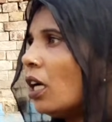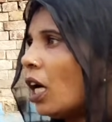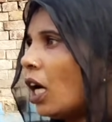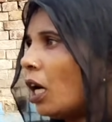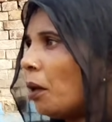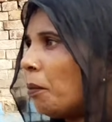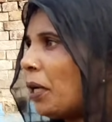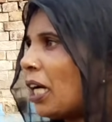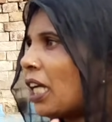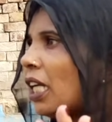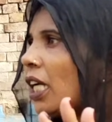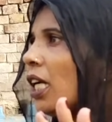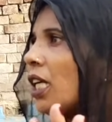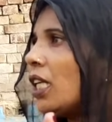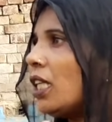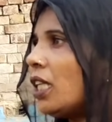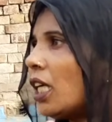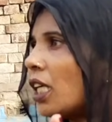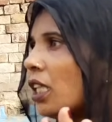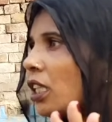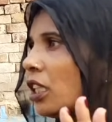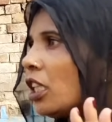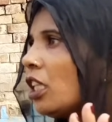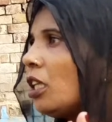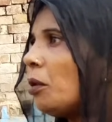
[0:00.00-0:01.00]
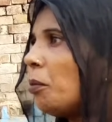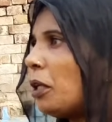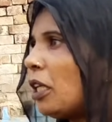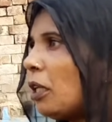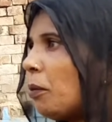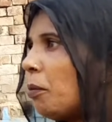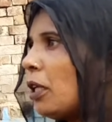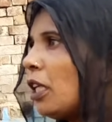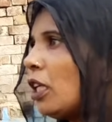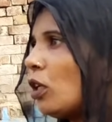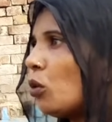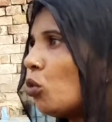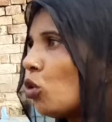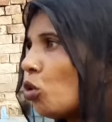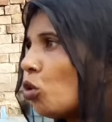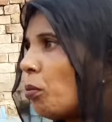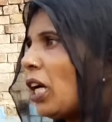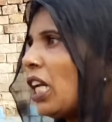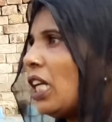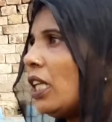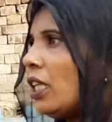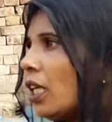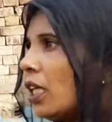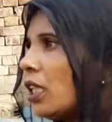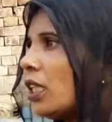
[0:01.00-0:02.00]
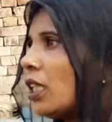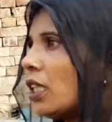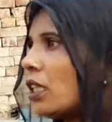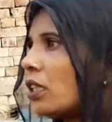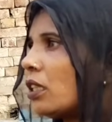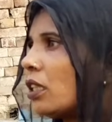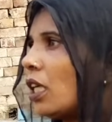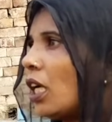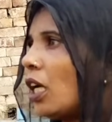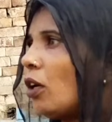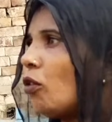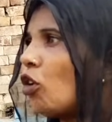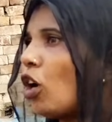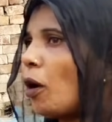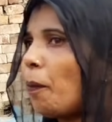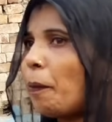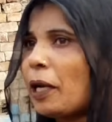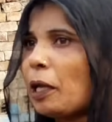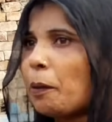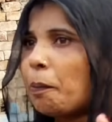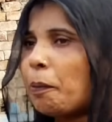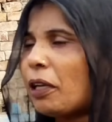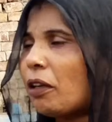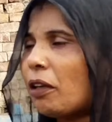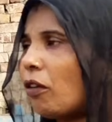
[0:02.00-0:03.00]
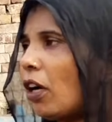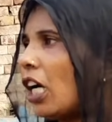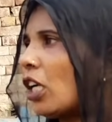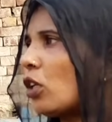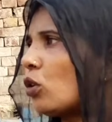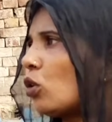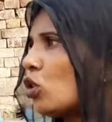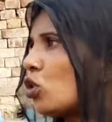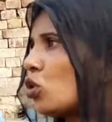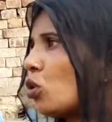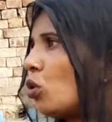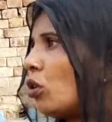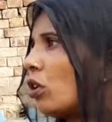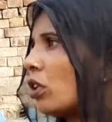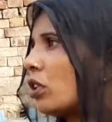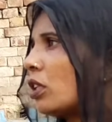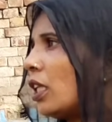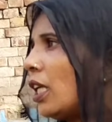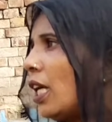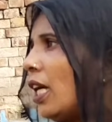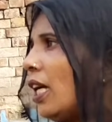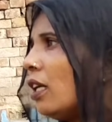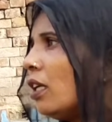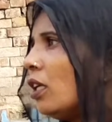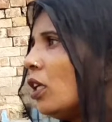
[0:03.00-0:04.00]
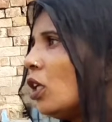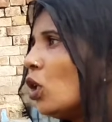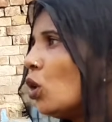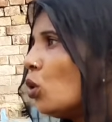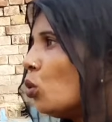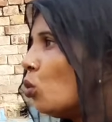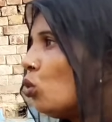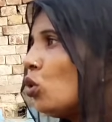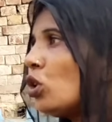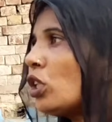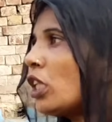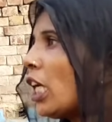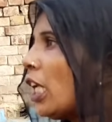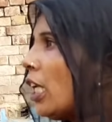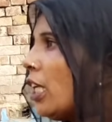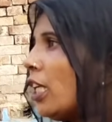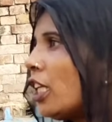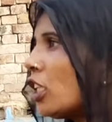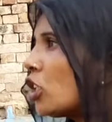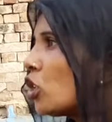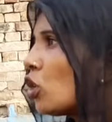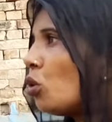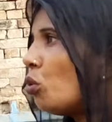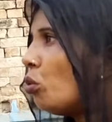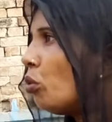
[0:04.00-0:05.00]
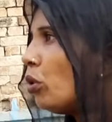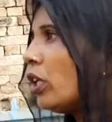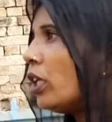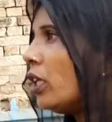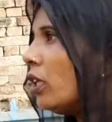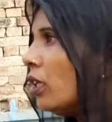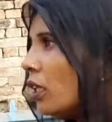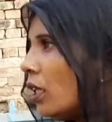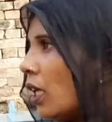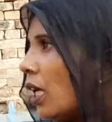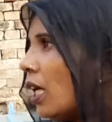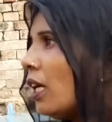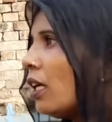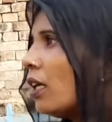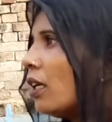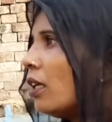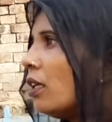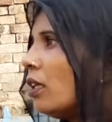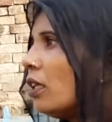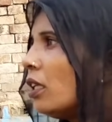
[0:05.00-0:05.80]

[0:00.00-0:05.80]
हमारे लिए इतनी बड़ी बड़ी कुर्बानियां देते हैं वो अपने परिवार को छोड़ते हैं उनके लिए जरूरी नहीं है